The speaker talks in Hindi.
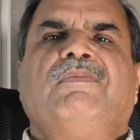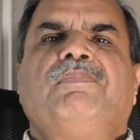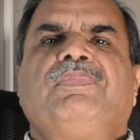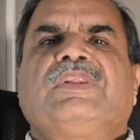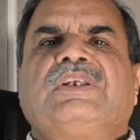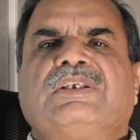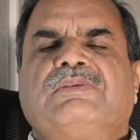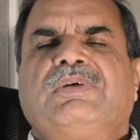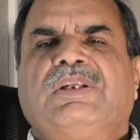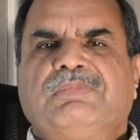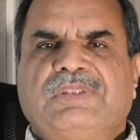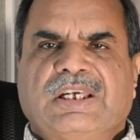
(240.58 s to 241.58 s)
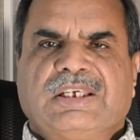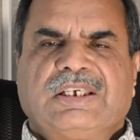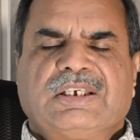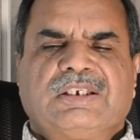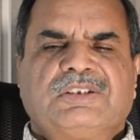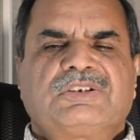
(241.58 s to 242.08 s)
है मैंने बताया कि,
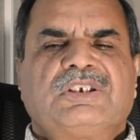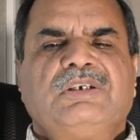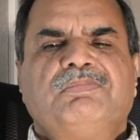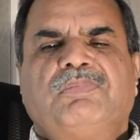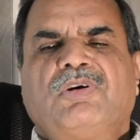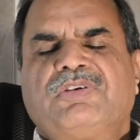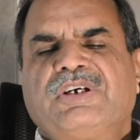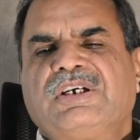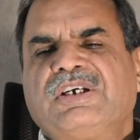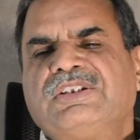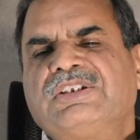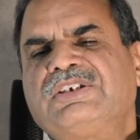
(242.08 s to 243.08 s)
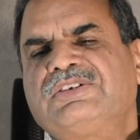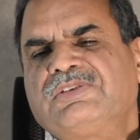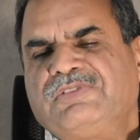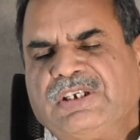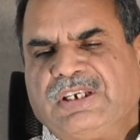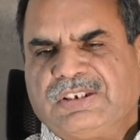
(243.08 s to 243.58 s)
कि इसकी इम्पॉर्टेंट रीज़न
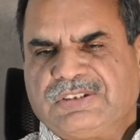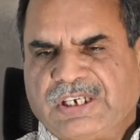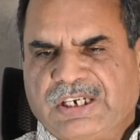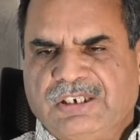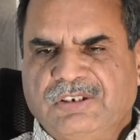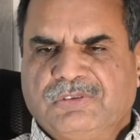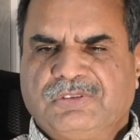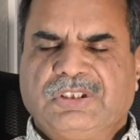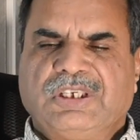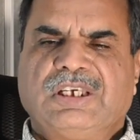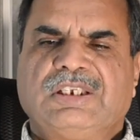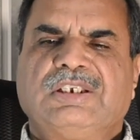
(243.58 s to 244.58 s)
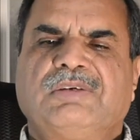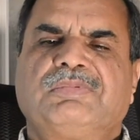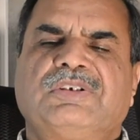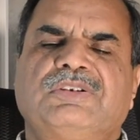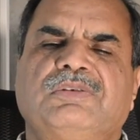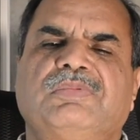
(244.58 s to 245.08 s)
सीवियर एंगजाइटी होती है जब
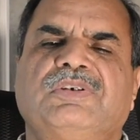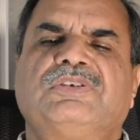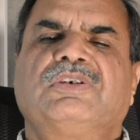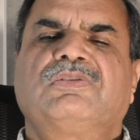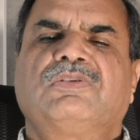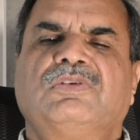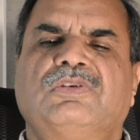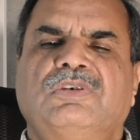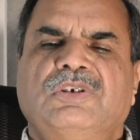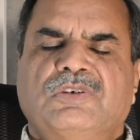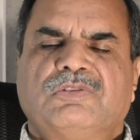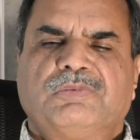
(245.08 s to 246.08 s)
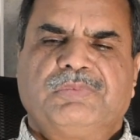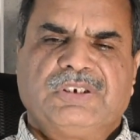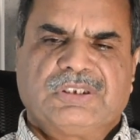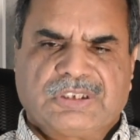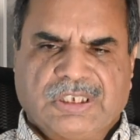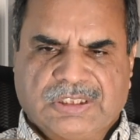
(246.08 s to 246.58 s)
किसी पेशेंट को
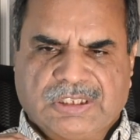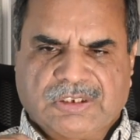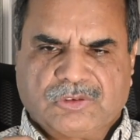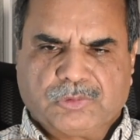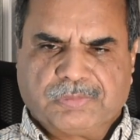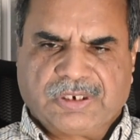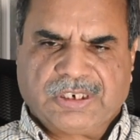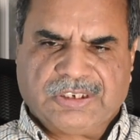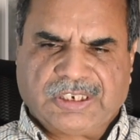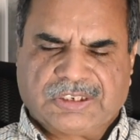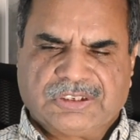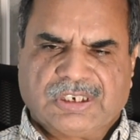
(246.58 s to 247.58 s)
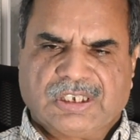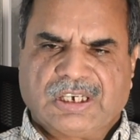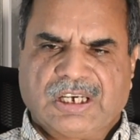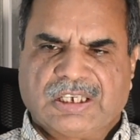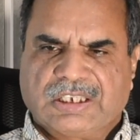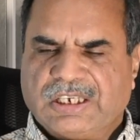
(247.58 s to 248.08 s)
ओपिनियस के अंदर ऊपर इंजेक्शन
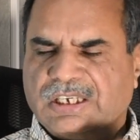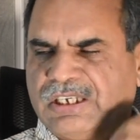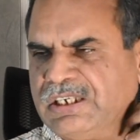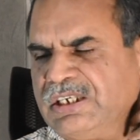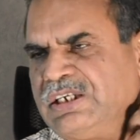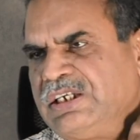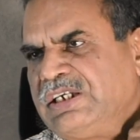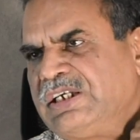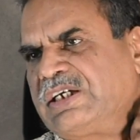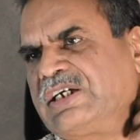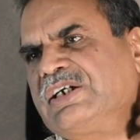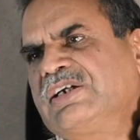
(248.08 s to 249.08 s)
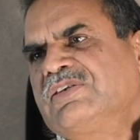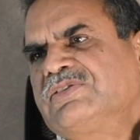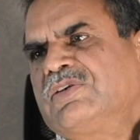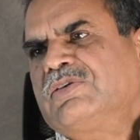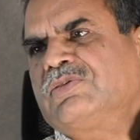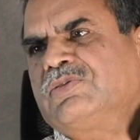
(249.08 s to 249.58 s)
लगा के एक
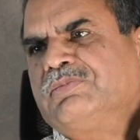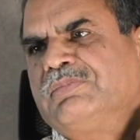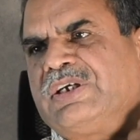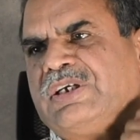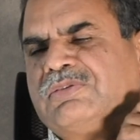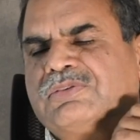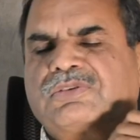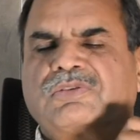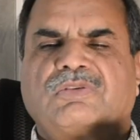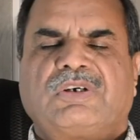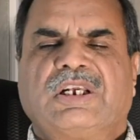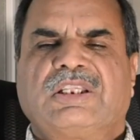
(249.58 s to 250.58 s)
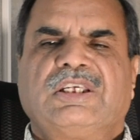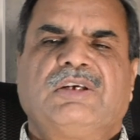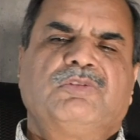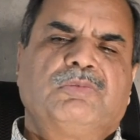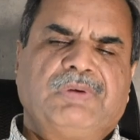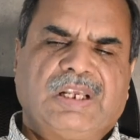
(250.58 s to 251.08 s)
अल्ट्रासाउंड रूम में उसको करते हैं
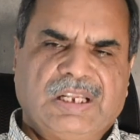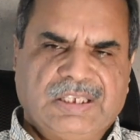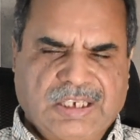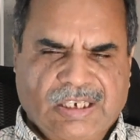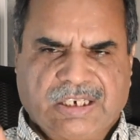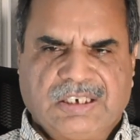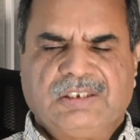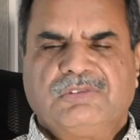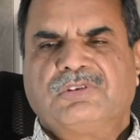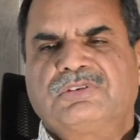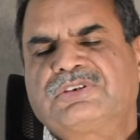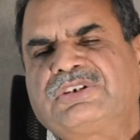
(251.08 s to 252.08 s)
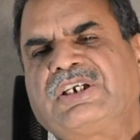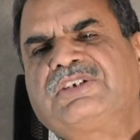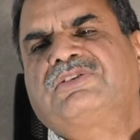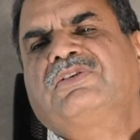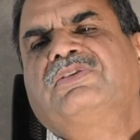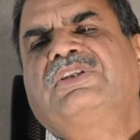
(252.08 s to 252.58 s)
वो पहले ही ऑलरेडी वो
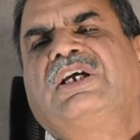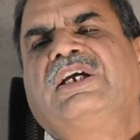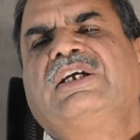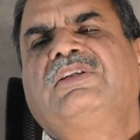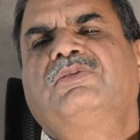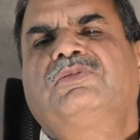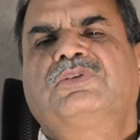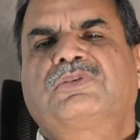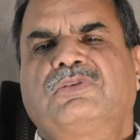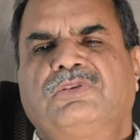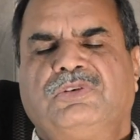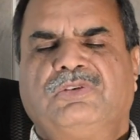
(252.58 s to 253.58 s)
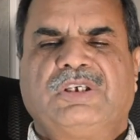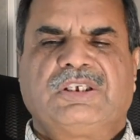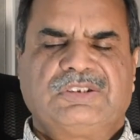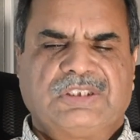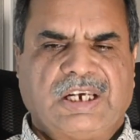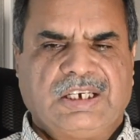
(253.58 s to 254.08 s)
स्ट्रेस्ड होता है तो वो उसको जो
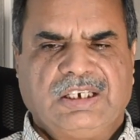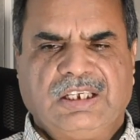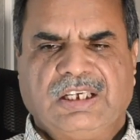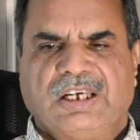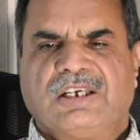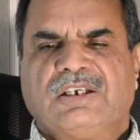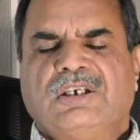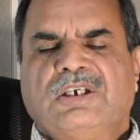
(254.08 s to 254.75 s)
एंगजाइटी है